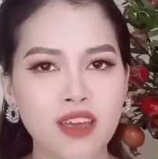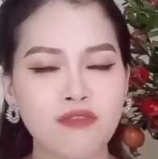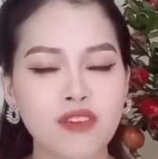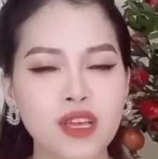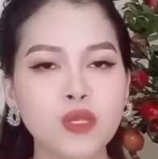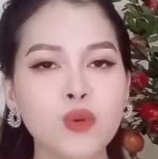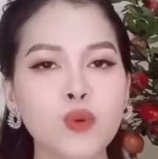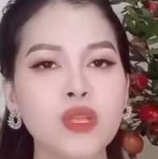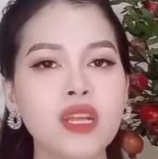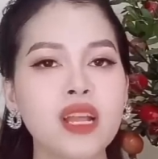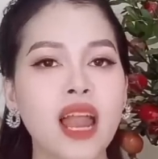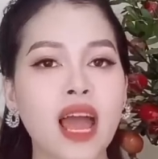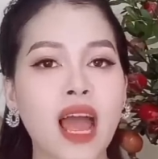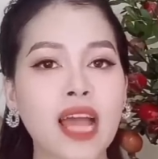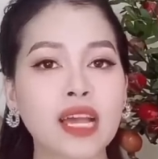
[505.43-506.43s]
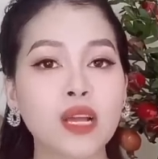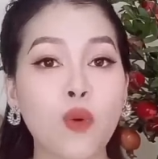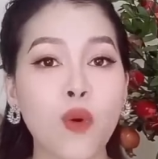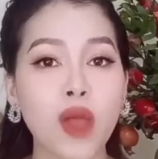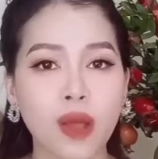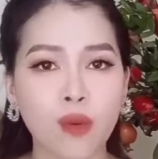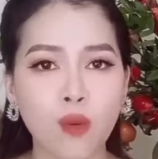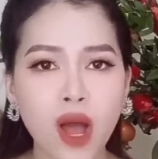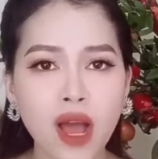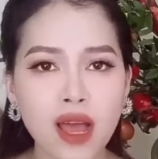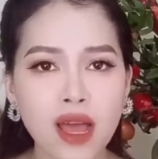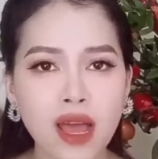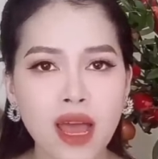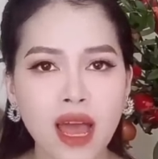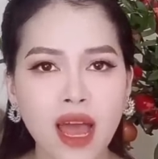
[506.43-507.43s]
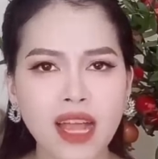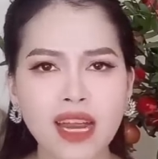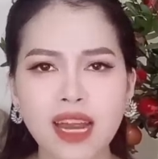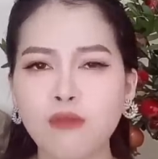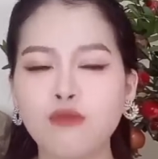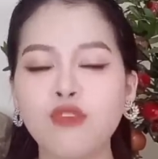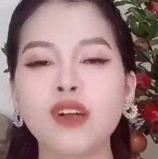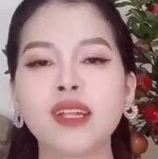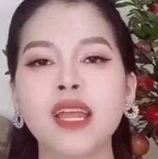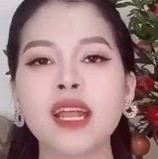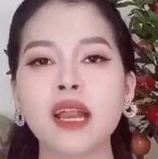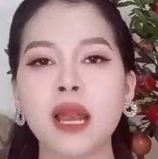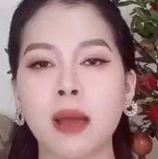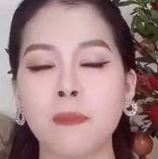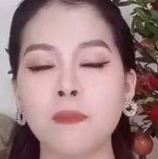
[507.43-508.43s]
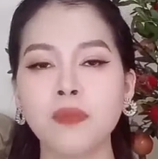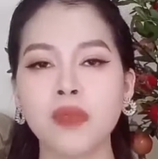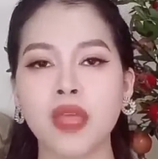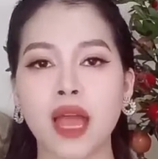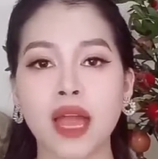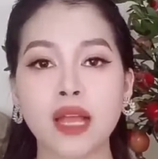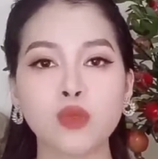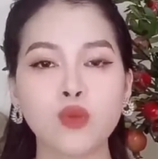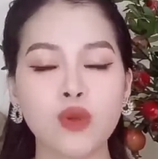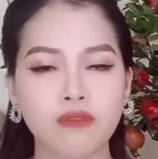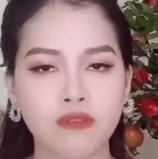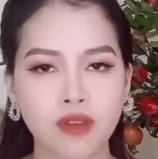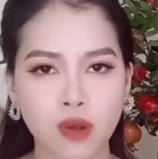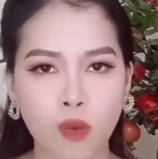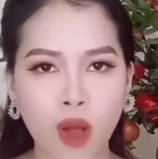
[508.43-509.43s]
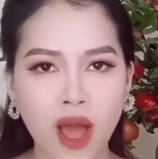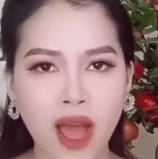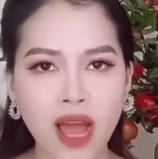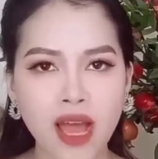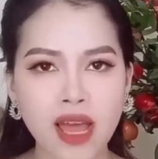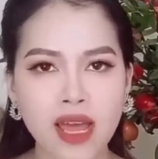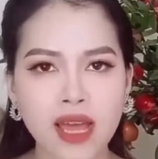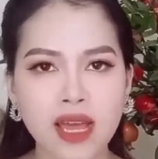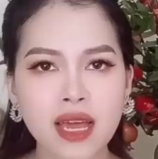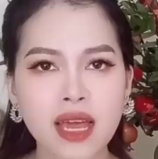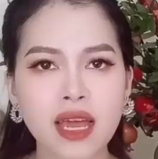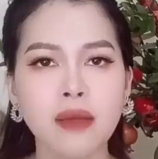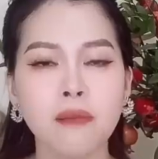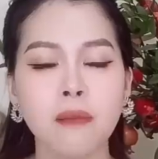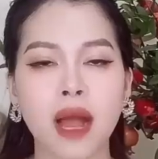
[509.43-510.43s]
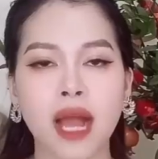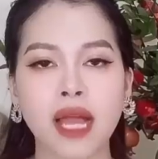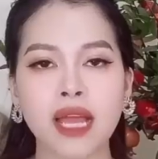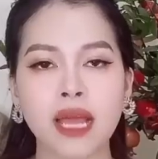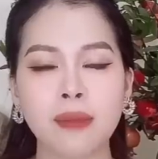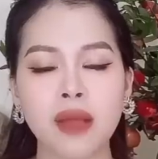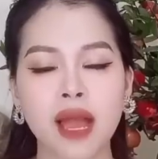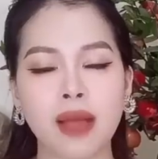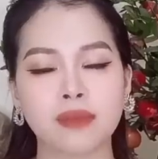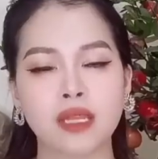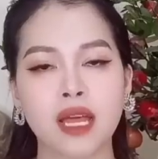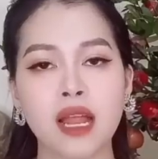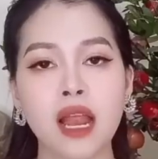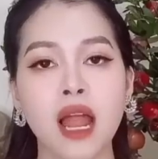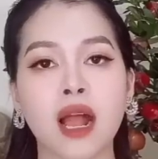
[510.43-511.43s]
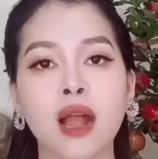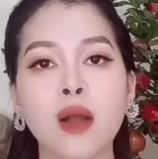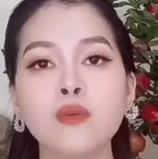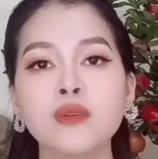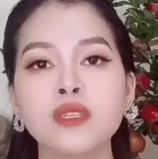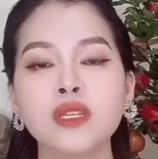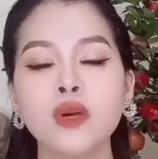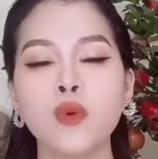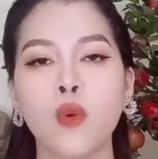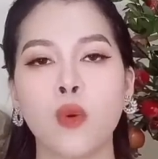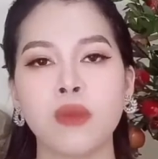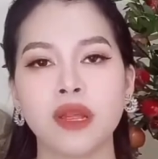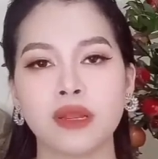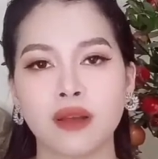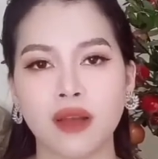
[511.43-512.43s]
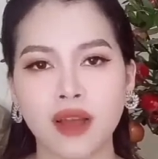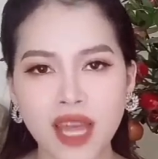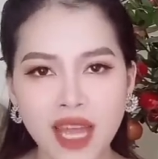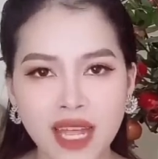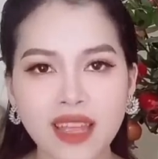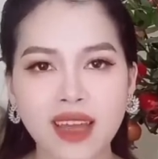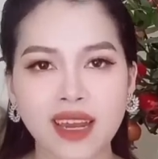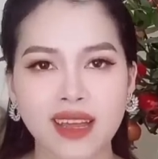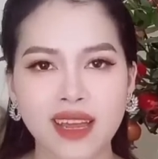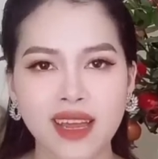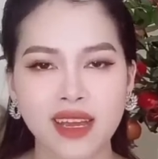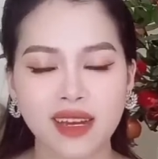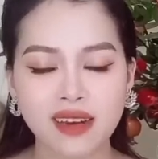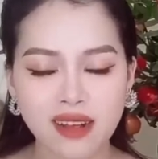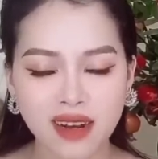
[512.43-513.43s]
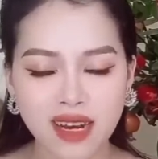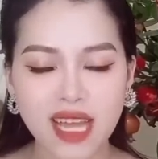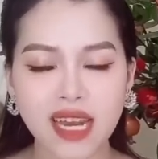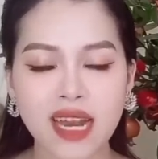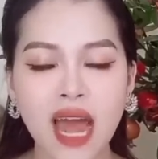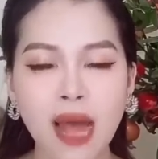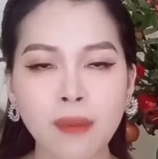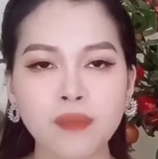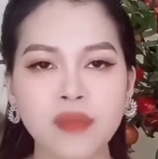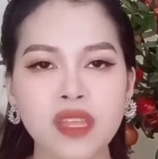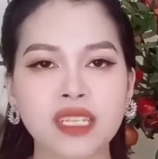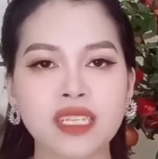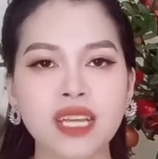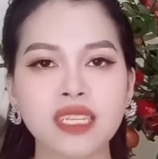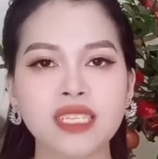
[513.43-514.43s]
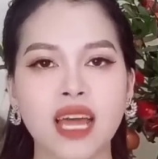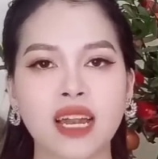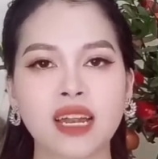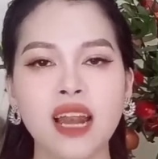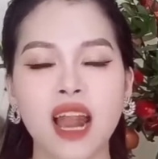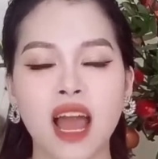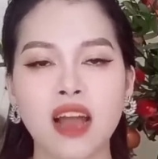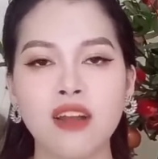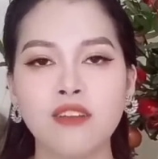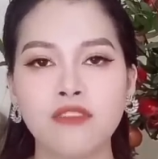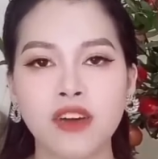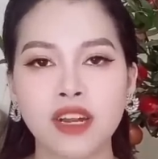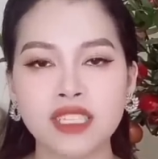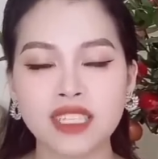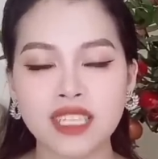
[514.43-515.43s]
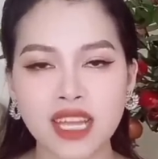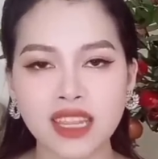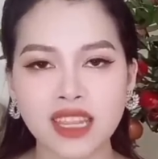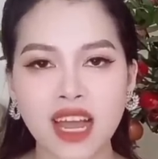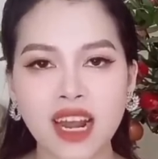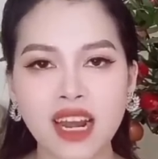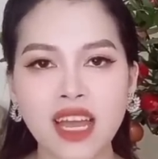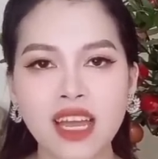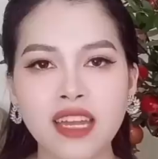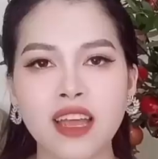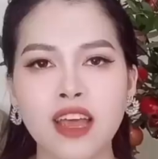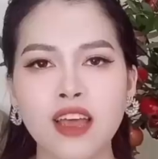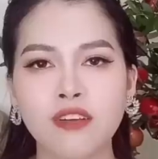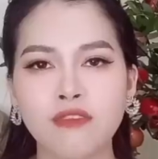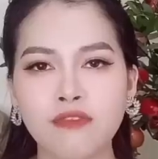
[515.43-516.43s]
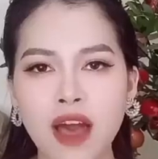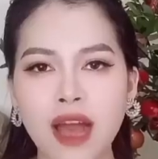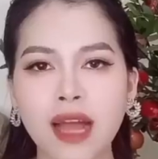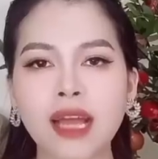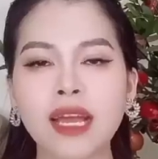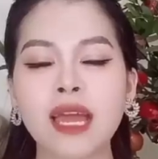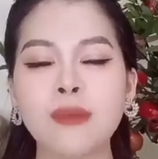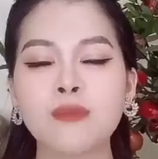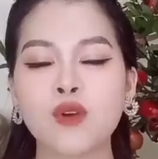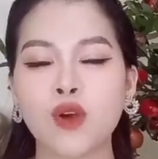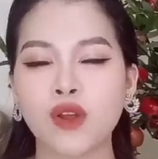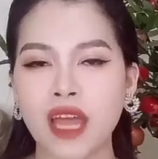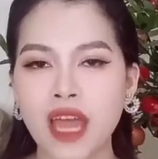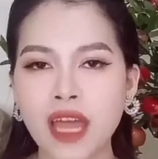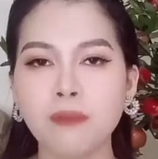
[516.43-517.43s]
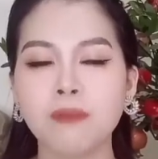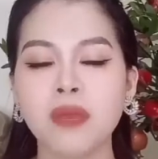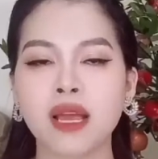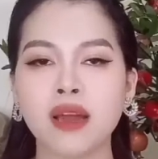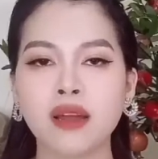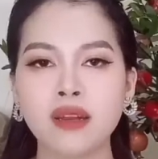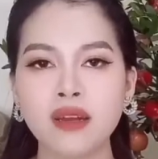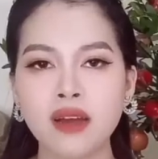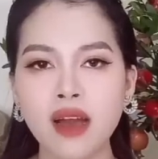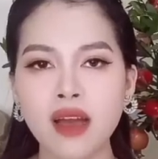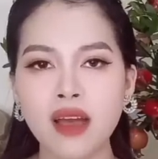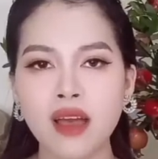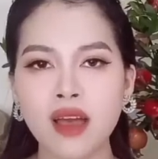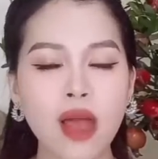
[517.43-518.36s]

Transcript: Ví dụ như là anh khỏe quá, anh làm vợ thích lắm, anh tuyệt vời quá. Khi mà anh em cảm thấy là công sức của mình được ghi nhận được đền đáp thì chắc chắn là hưng phấn sẽ tăng lên và các anh em còn hết mình hơn nữa